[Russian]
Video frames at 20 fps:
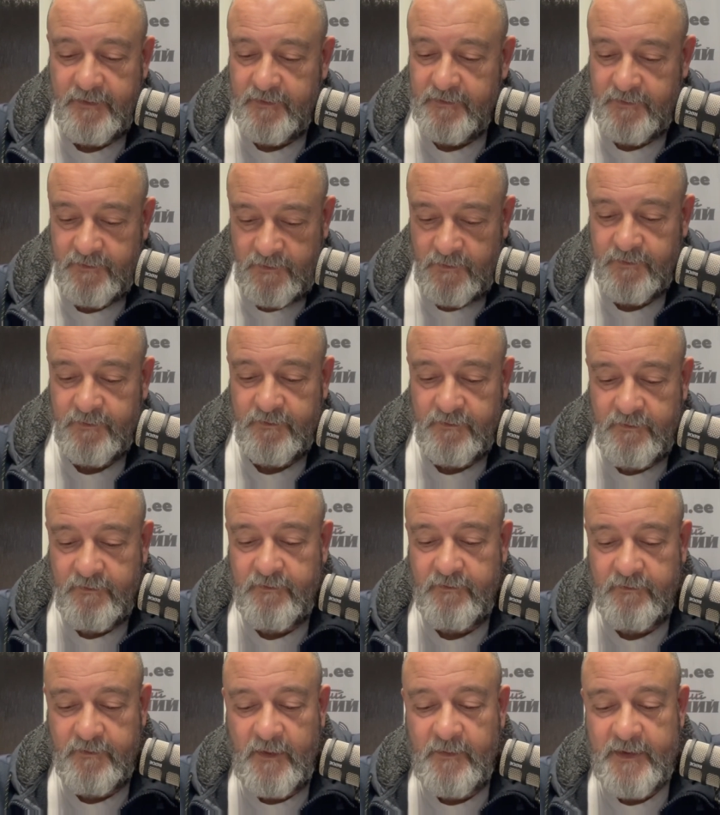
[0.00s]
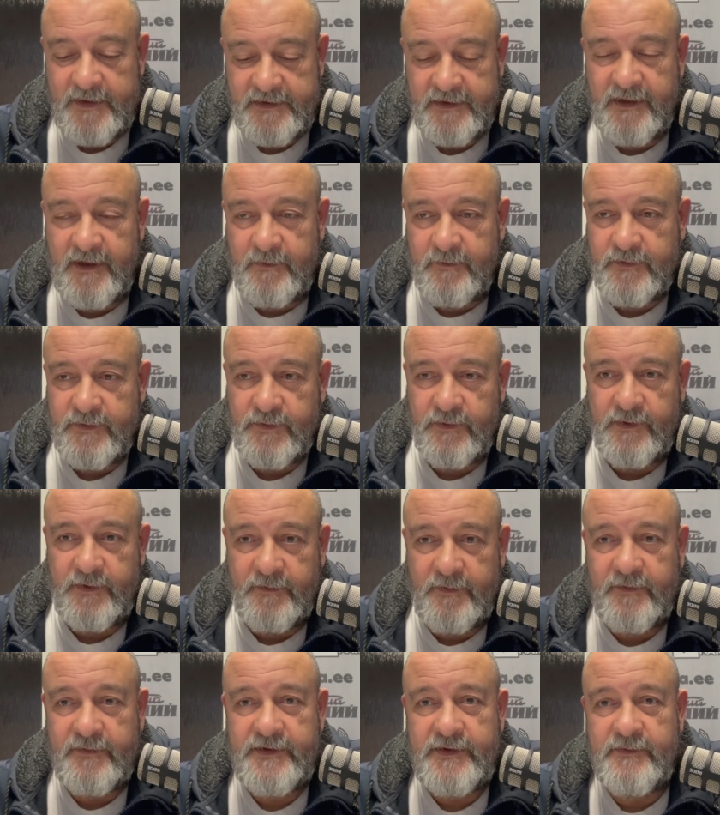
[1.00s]
ну, по мозгам, судя
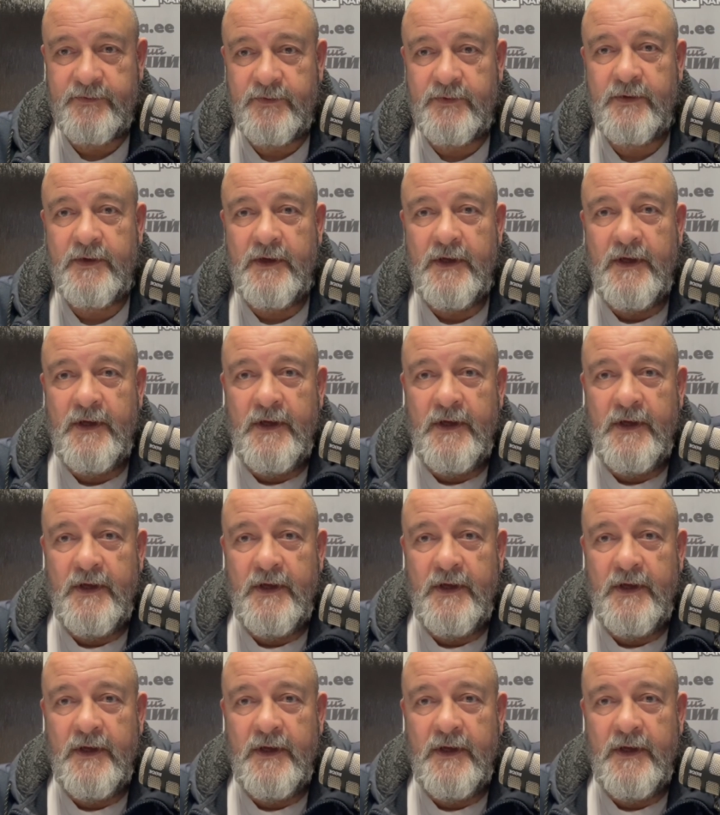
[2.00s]
по всему.